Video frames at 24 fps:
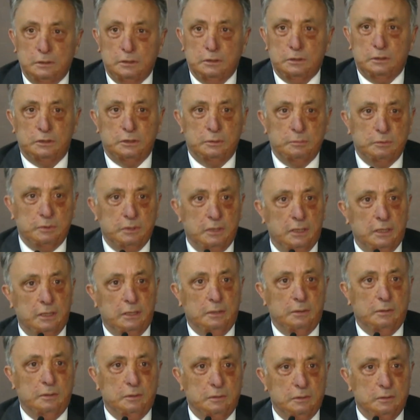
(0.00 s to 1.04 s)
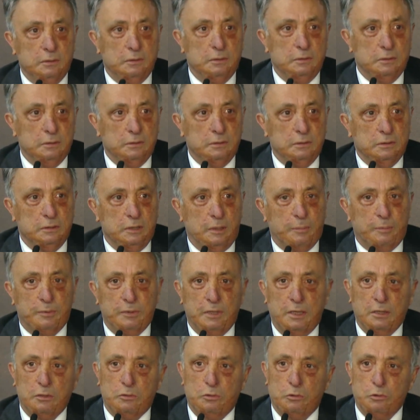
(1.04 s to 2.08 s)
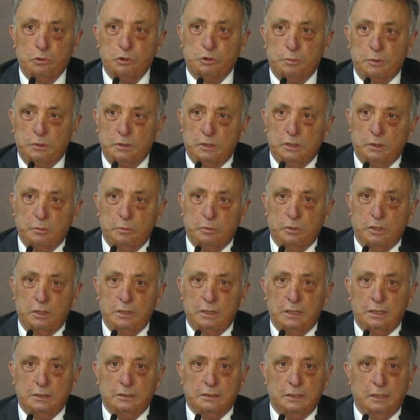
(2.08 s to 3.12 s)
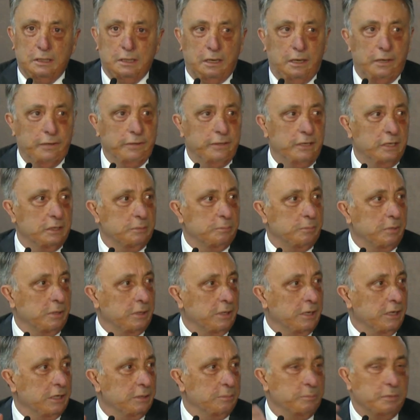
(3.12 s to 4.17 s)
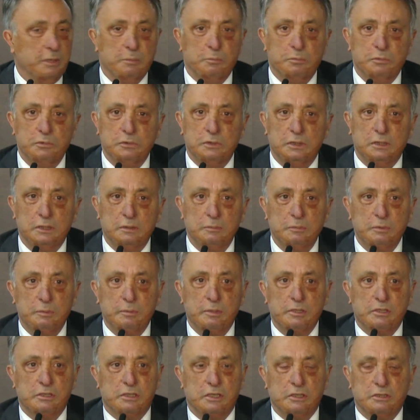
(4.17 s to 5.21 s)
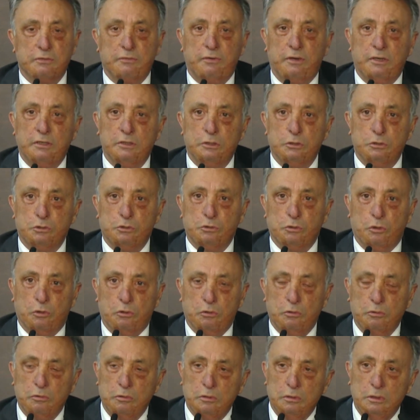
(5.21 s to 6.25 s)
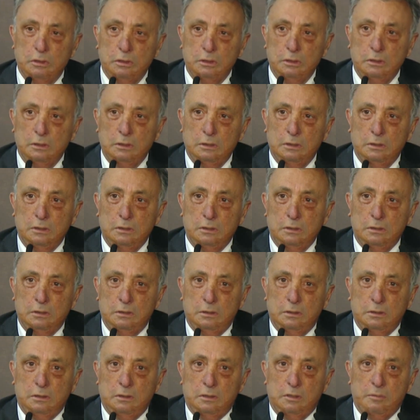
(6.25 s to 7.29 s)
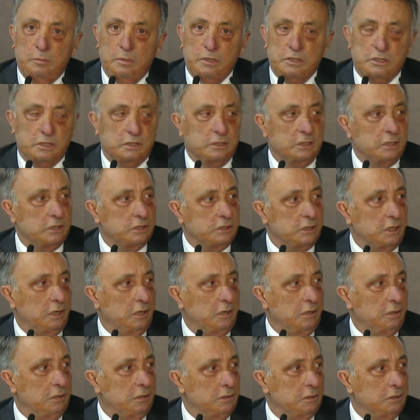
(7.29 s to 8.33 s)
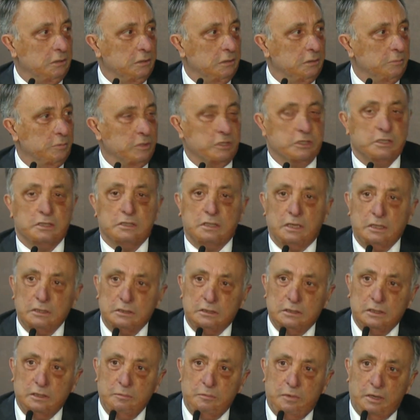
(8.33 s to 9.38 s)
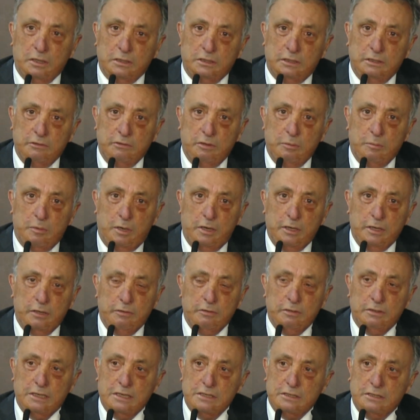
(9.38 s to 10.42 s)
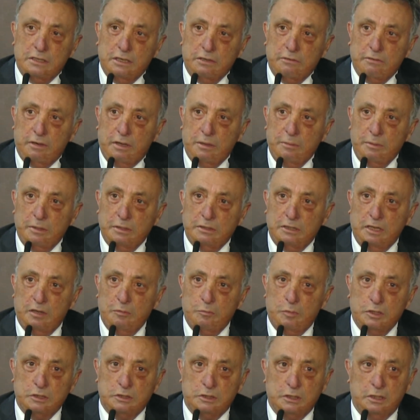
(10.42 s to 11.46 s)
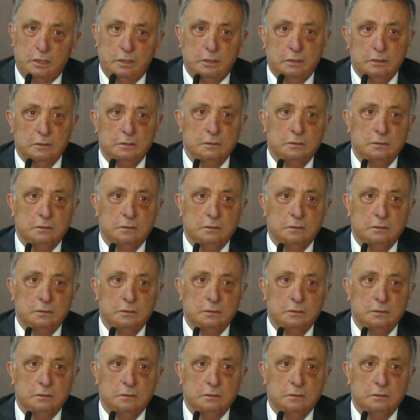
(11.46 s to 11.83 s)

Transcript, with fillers: Şimdi yapılan konuşmaları buralarda anlatmak, etmek bunların bir Beşiktaş'a faydası yok. Beşiktaş'a Beşiktaşları maddi ve manevi destek vermekten başka